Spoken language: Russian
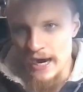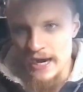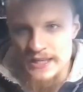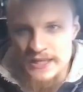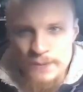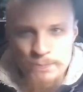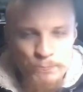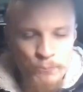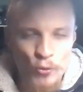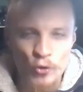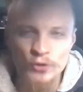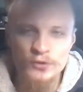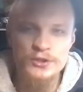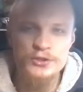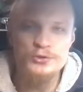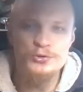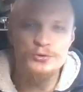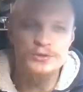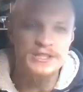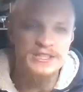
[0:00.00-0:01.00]
Они
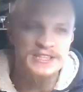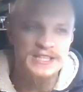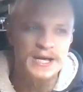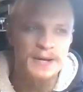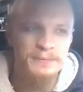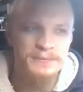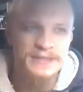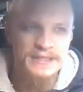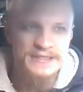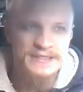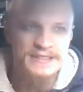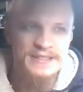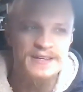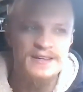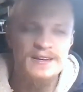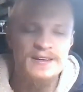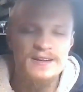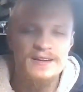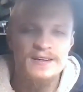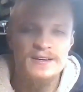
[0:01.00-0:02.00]
полностью на самом-то
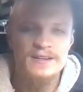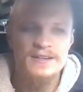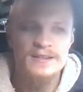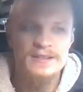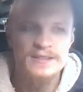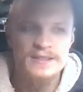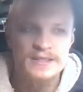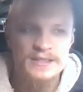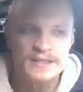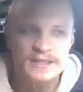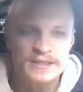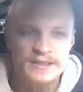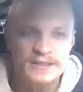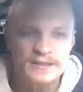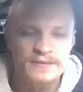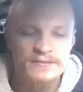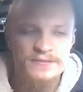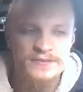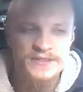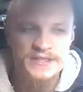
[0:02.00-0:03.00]
деле
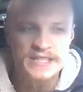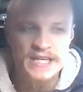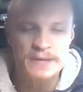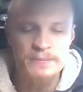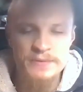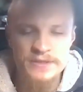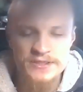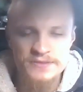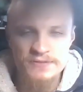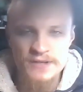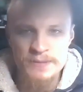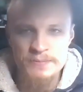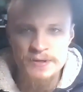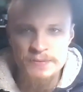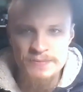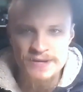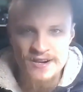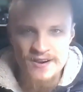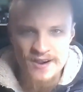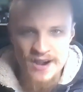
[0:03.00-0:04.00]
всеми своими
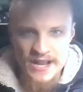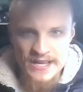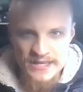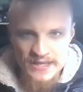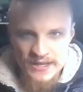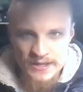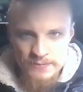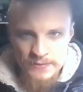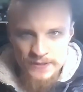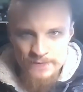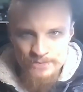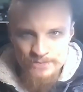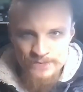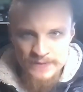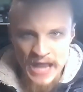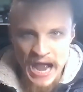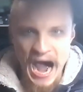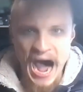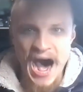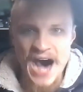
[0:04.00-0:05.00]
механиками,
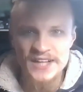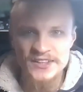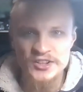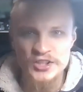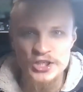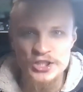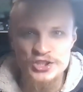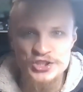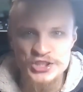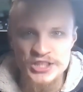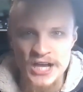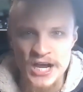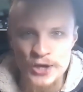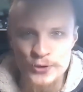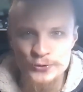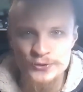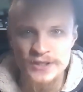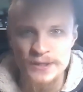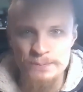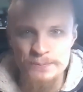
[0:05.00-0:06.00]

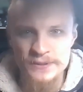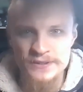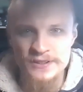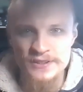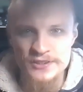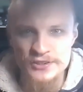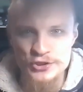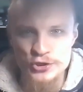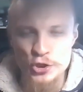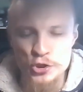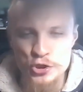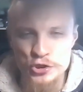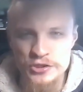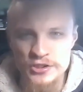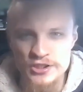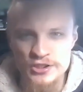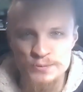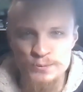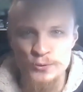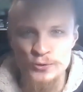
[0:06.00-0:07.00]
отрицают
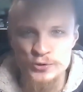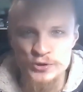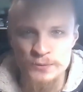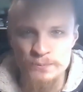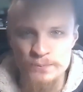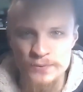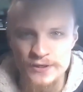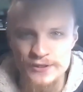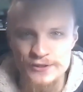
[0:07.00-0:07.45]
капиталистический способ